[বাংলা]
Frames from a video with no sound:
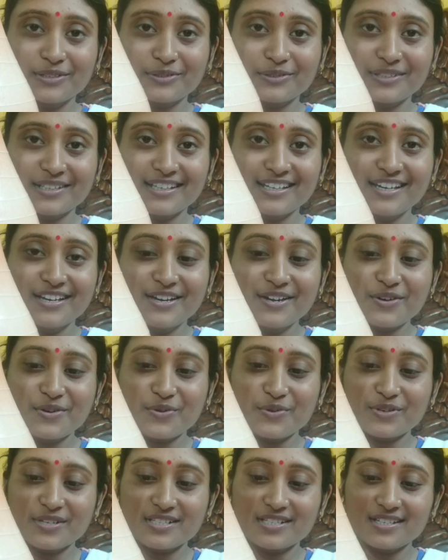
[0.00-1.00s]
হতে
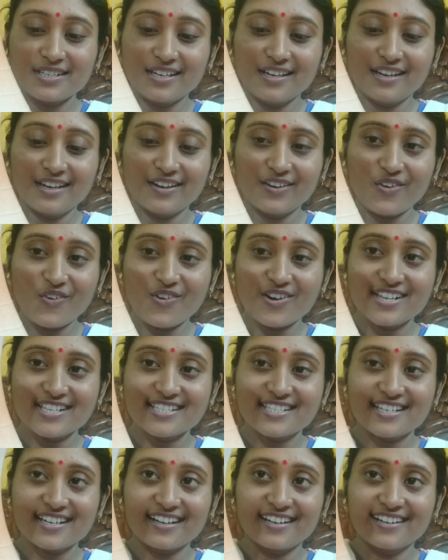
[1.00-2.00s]
হয়েছে
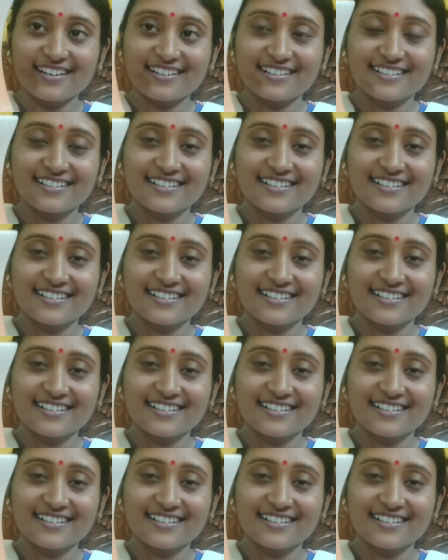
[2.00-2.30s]
অরেঞ্জ কালার